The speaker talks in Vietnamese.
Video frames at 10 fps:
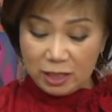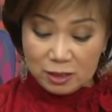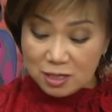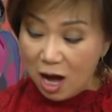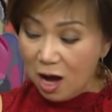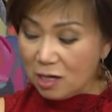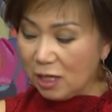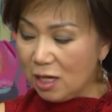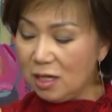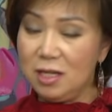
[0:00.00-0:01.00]
cái tương ớt
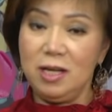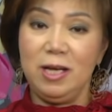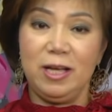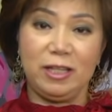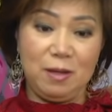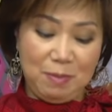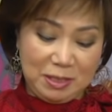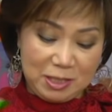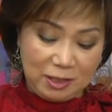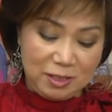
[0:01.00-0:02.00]
á thì mình
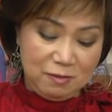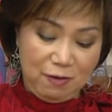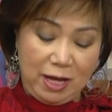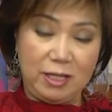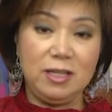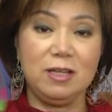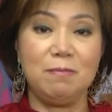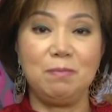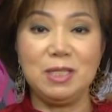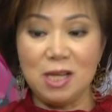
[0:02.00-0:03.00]
xịt như vậy
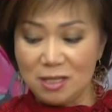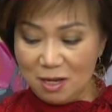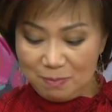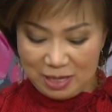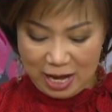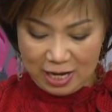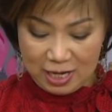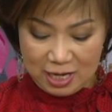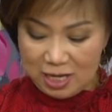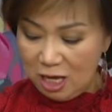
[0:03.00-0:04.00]
mình xịt lên mình ăn
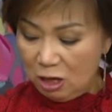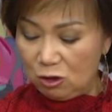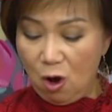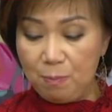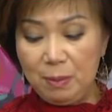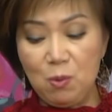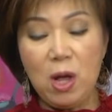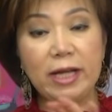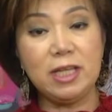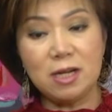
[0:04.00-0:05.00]
còn mình muốn
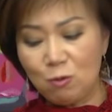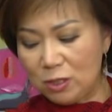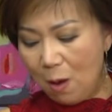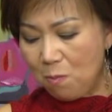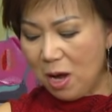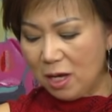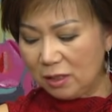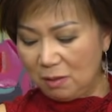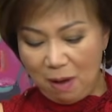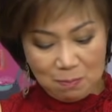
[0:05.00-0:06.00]
ăn với rau sống á,
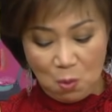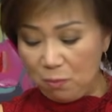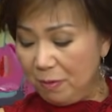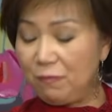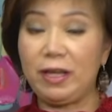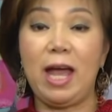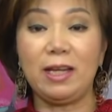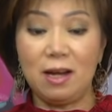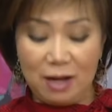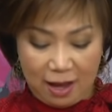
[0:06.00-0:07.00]
thì bắt buộc mình phải
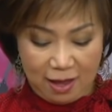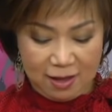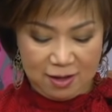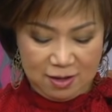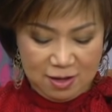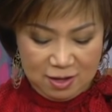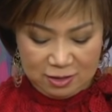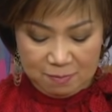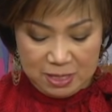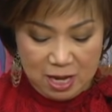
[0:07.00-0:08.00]
cắt nó ra
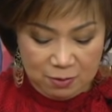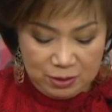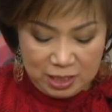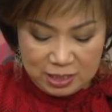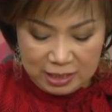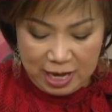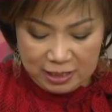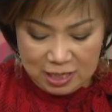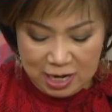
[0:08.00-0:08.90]
thì bây giờ yên Thi sẽ cắt nó